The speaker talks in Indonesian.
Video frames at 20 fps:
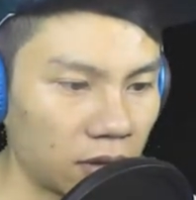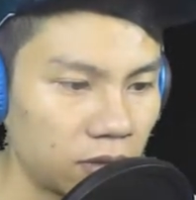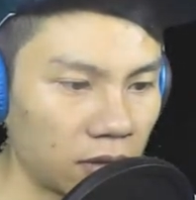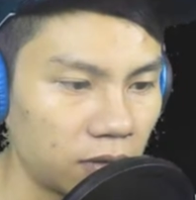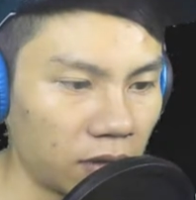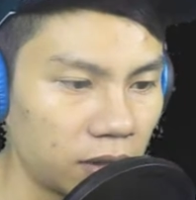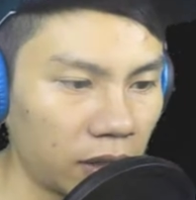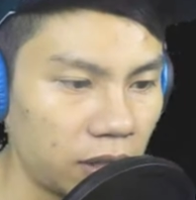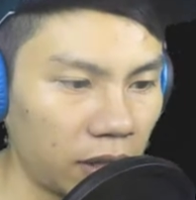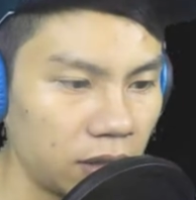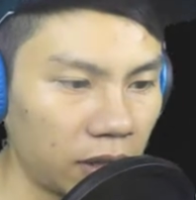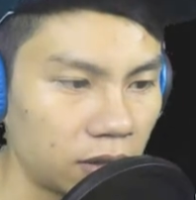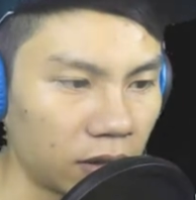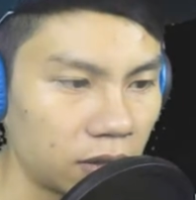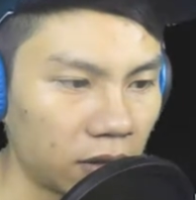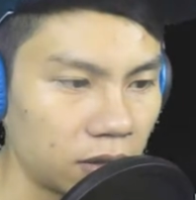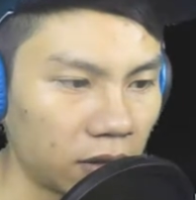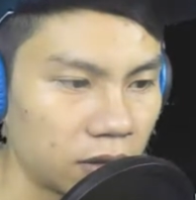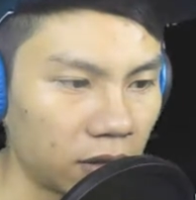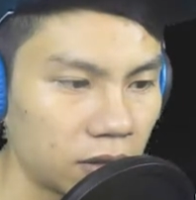Oke. Okay.
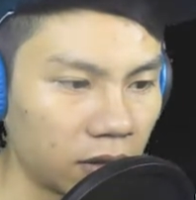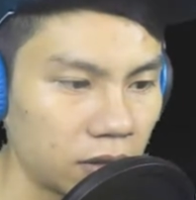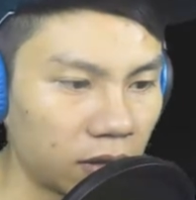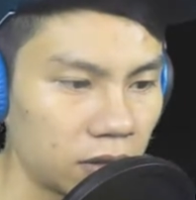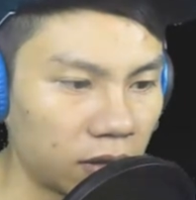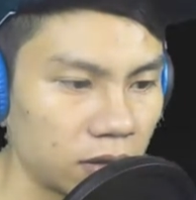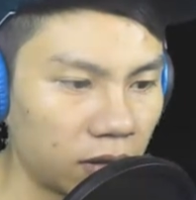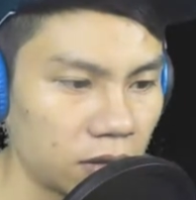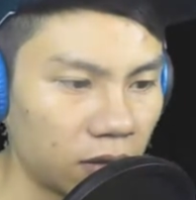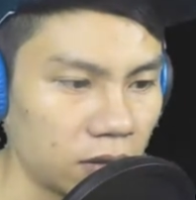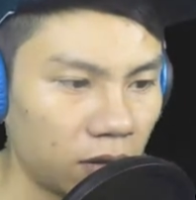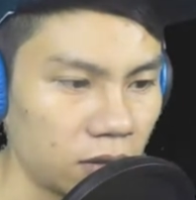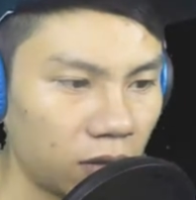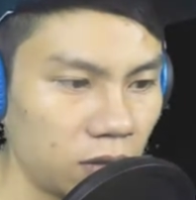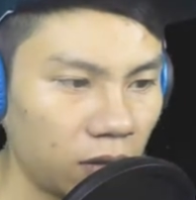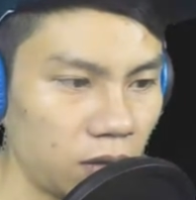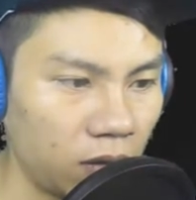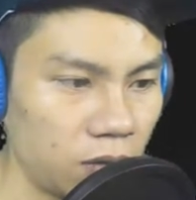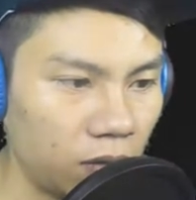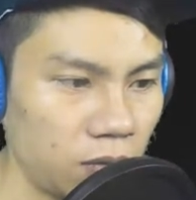
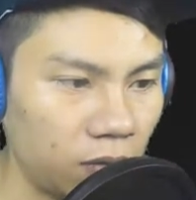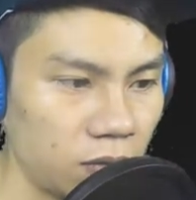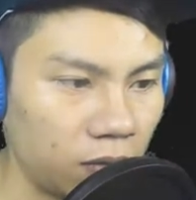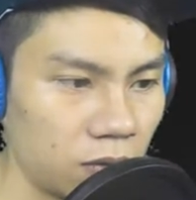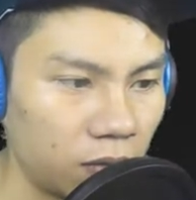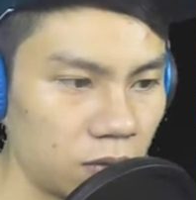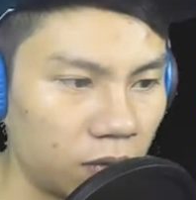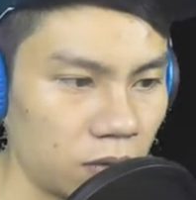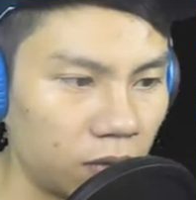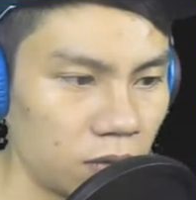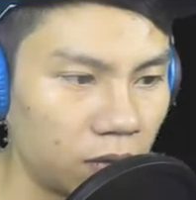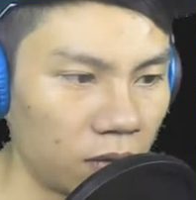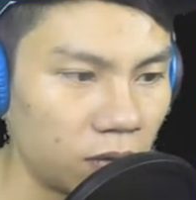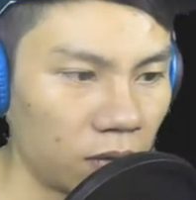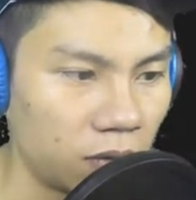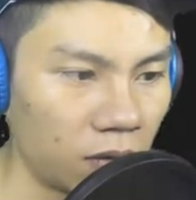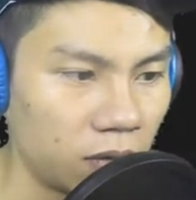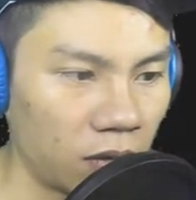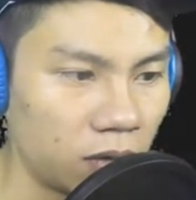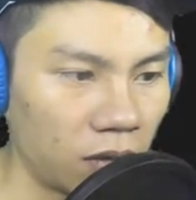Oh oh.
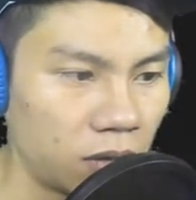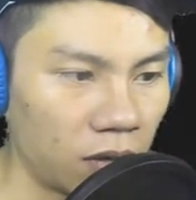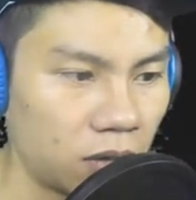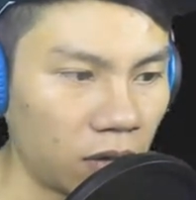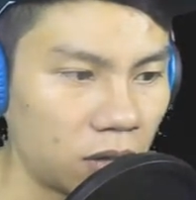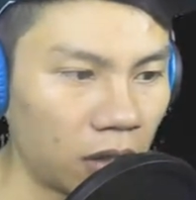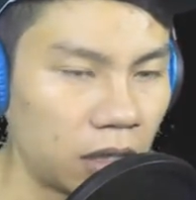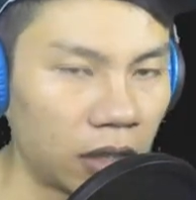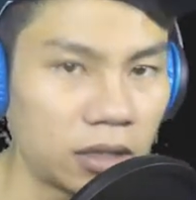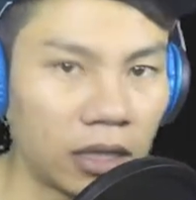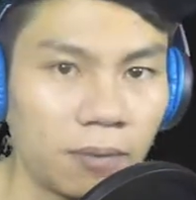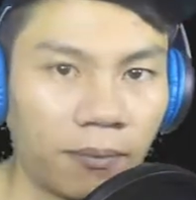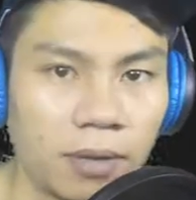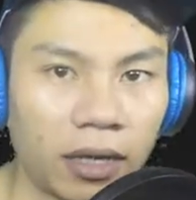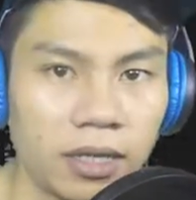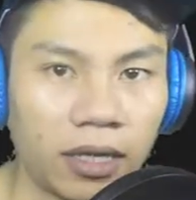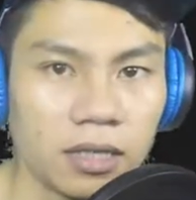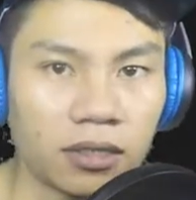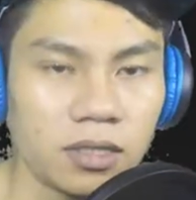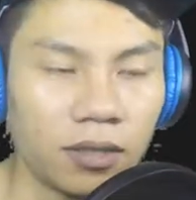Dan
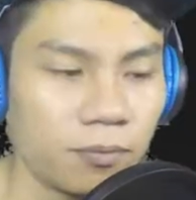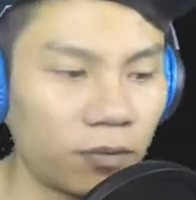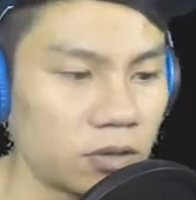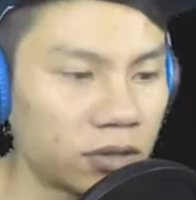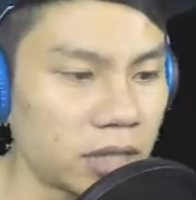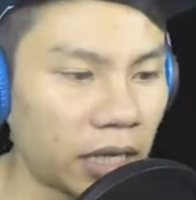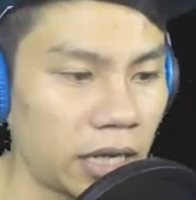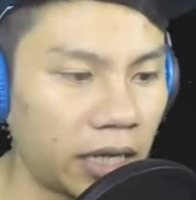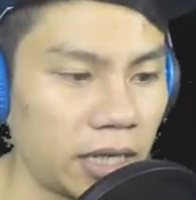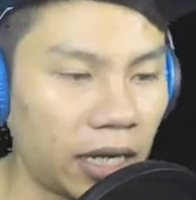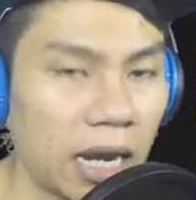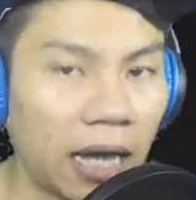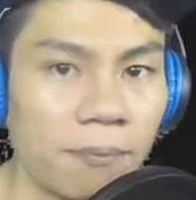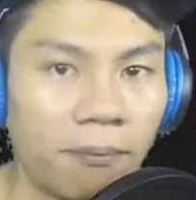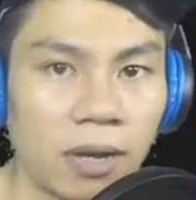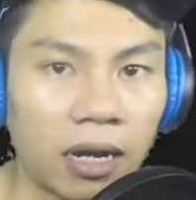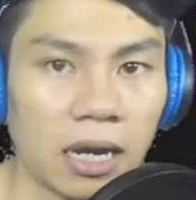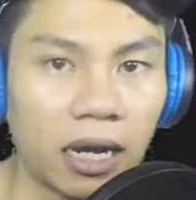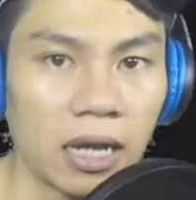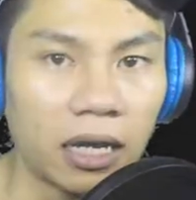tampaknya si bocah ini
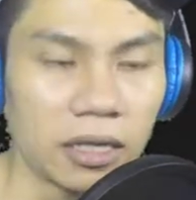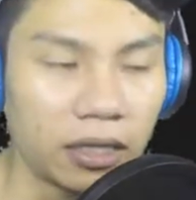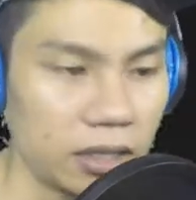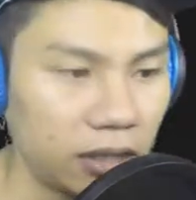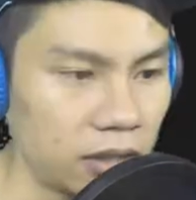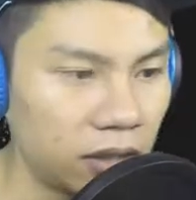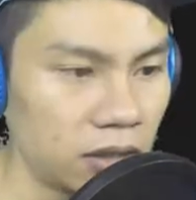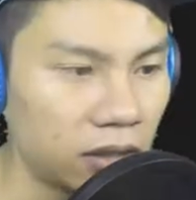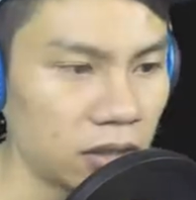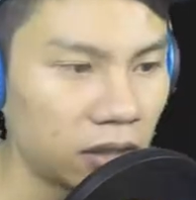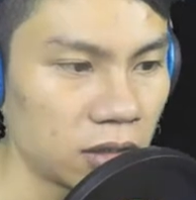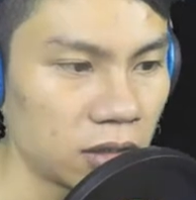lapar lagi.